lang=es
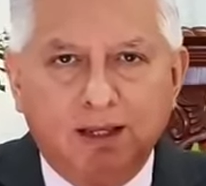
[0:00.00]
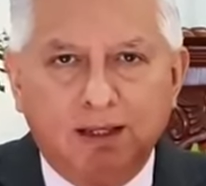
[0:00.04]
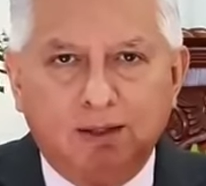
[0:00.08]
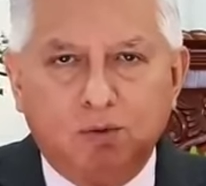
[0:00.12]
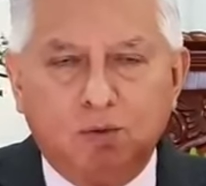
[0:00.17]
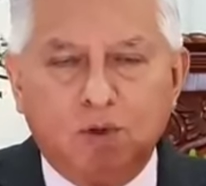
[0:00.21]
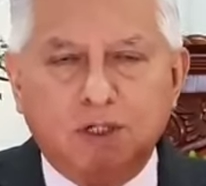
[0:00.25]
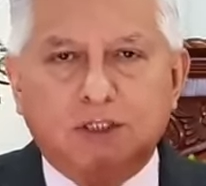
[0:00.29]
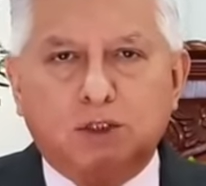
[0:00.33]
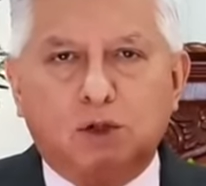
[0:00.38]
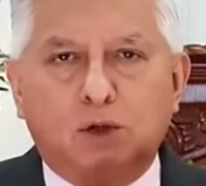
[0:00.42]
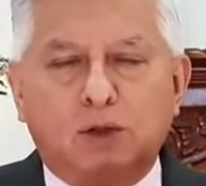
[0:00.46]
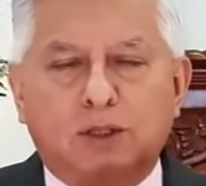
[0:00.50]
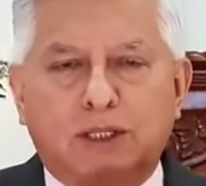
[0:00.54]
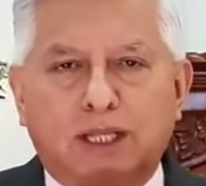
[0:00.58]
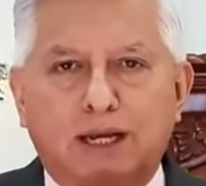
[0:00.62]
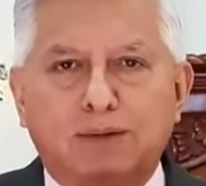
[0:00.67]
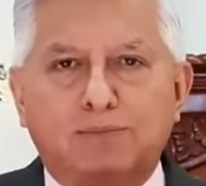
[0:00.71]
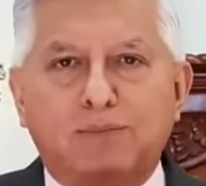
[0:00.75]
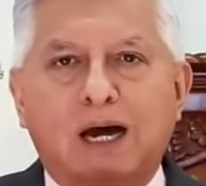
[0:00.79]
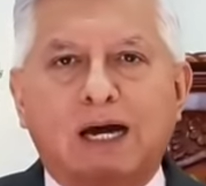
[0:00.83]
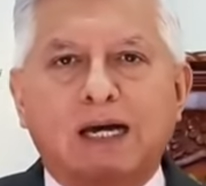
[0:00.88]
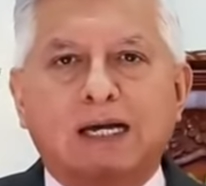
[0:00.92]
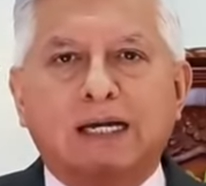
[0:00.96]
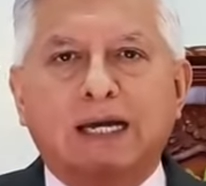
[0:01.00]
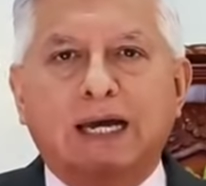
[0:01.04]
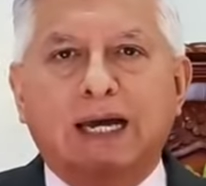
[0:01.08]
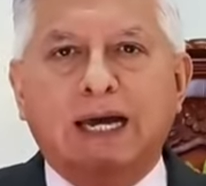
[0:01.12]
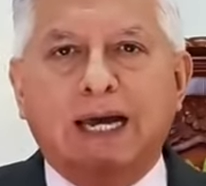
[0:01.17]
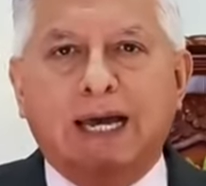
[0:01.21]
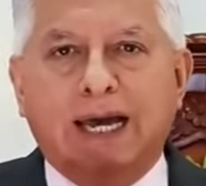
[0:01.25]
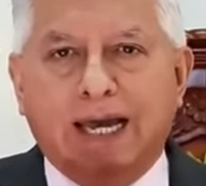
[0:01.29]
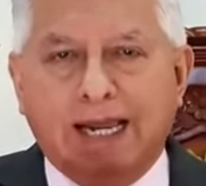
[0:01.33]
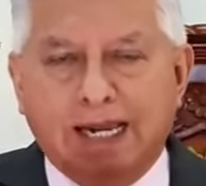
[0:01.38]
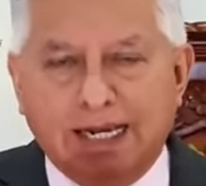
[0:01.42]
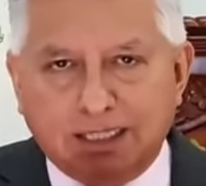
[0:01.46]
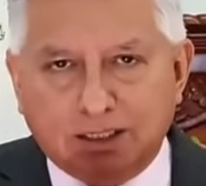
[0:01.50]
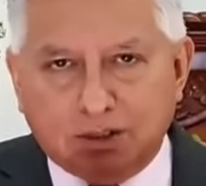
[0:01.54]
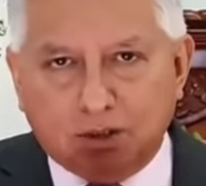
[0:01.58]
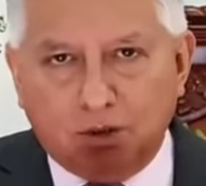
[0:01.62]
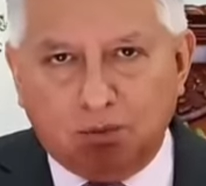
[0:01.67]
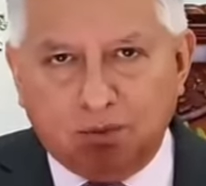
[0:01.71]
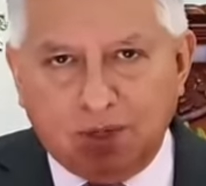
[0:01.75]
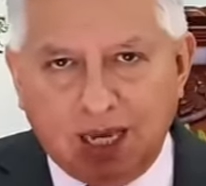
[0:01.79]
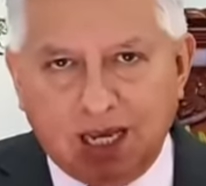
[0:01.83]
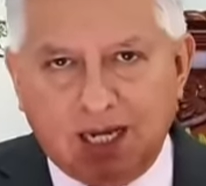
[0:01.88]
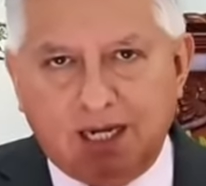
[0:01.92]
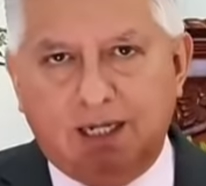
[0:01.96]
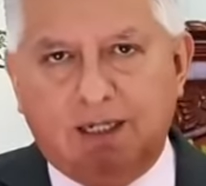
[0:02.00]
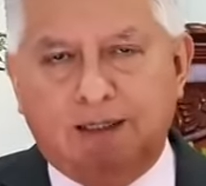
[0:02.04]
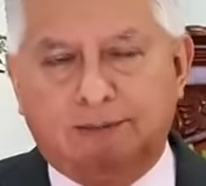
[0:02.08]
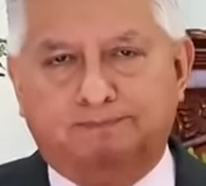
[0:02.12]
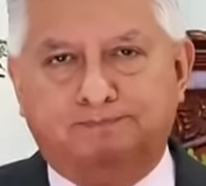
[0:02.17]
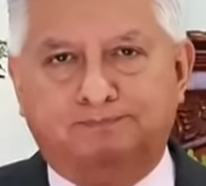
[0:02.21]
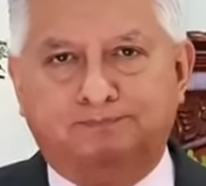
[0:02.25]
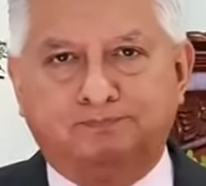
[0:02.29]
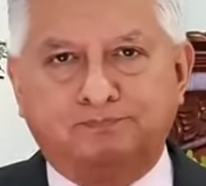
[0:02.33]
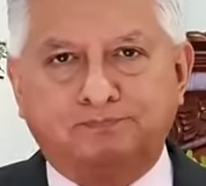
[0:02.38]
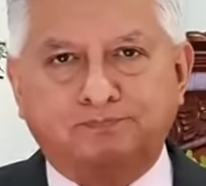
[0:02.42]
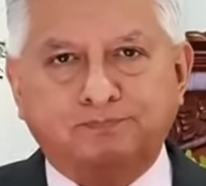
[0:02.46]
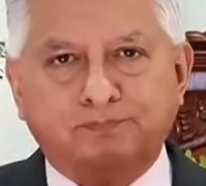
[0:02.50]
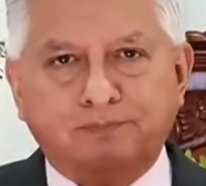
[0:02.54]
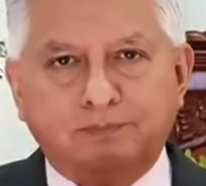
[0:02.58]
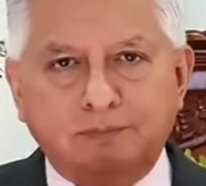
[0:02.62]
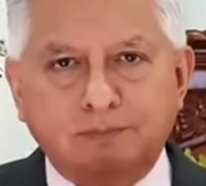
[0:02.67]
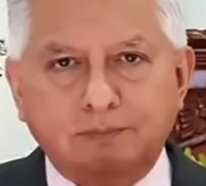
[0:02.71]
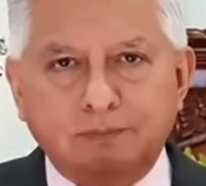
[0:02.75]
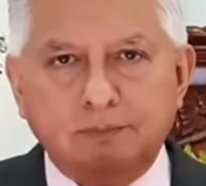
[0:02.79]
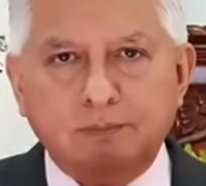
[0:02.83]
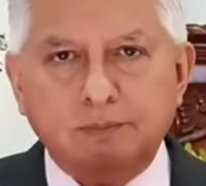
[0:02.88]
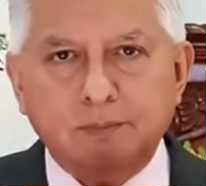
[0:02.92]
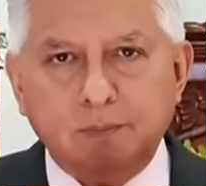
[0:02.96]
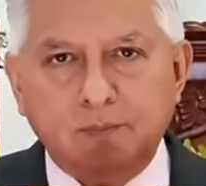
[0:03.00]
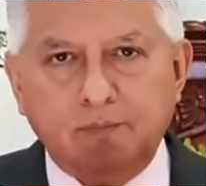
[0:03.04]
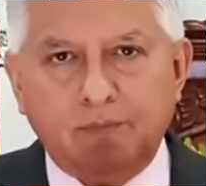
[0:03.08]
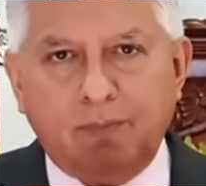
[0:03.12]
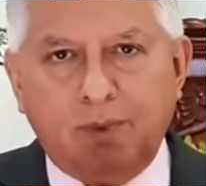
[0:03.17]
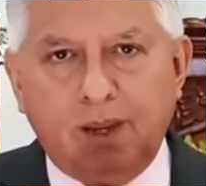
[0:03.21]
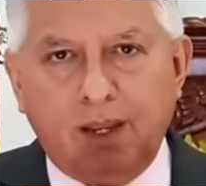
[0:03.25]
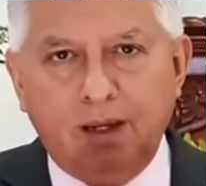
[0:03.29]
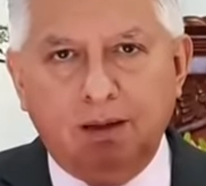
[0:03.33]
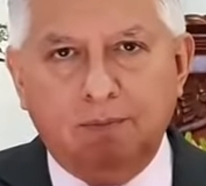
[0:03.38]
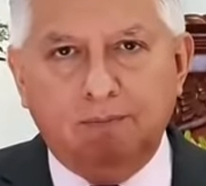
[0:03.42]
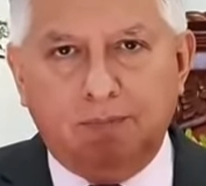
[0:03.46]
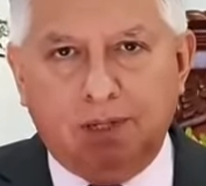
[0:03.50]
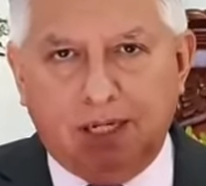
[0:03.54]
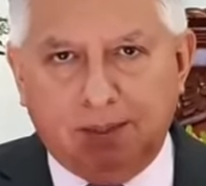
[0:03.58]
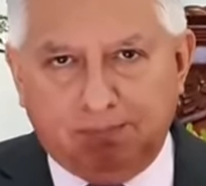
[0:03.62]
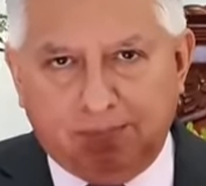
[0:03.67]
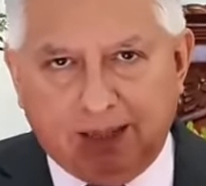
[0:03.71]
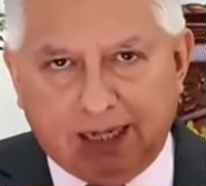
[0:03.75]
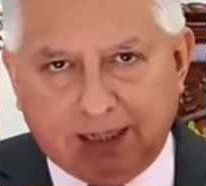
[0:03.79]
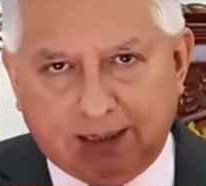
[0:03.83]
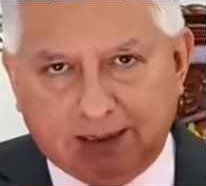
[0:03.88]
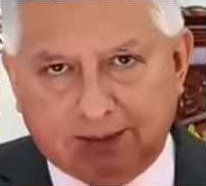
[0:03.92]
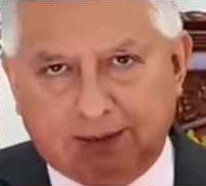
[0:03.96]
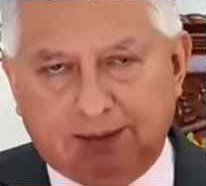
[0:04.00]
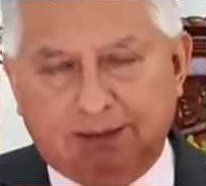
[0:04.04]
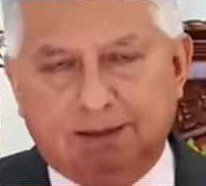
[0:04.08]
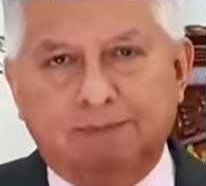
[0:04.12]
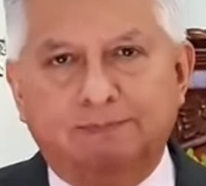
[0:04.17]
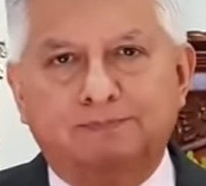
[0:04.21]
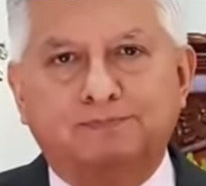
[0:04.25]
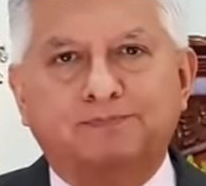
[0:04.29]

nuestro tema, Cristo viene. Prepárate.